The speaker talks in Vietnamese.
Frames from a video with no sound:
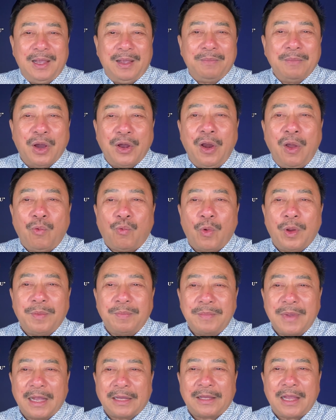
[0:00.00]
Bữa đó
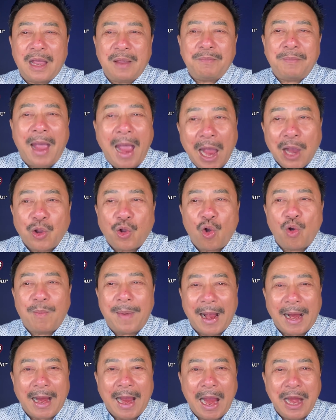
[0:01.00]
Quỳnh và thêm 2 cô
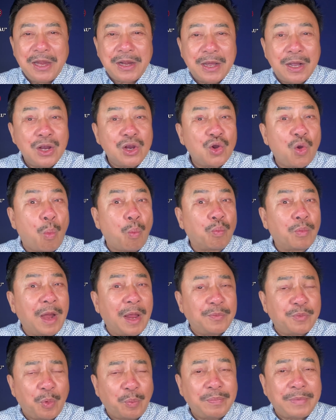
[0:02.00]
bạn gái nữa cùng
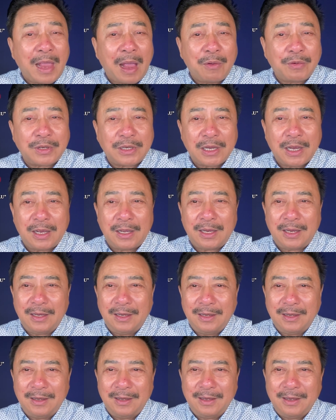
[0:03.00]
ra Vũng Tàu chơi.
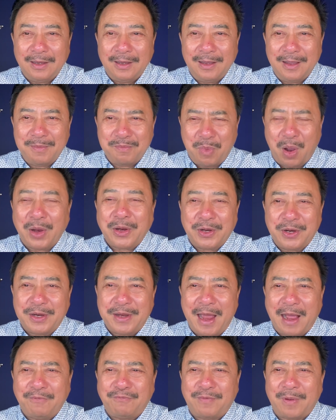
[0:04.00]
Mọi người
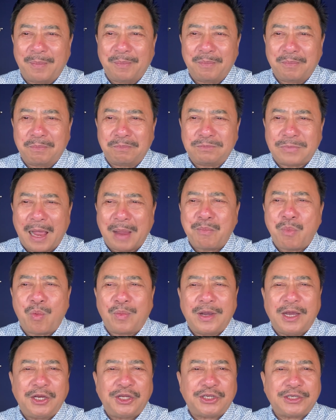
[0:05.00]
đặt phòng tại một
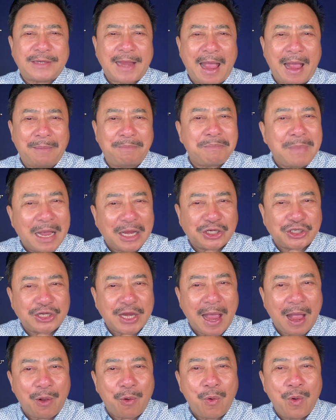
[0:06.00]
khách sạn 3
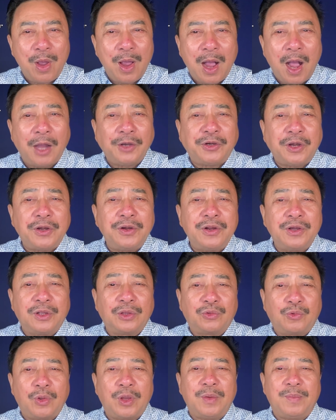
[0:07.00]
sao ở trên
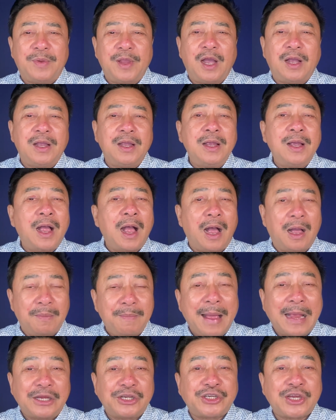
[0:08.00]
đường Thùy Vân ở
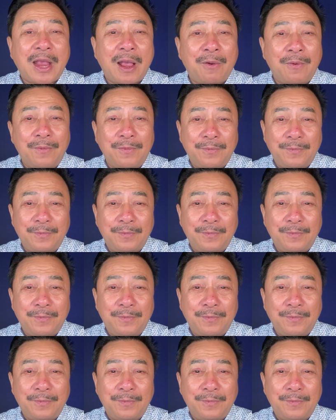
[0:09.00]
Bãi Sau.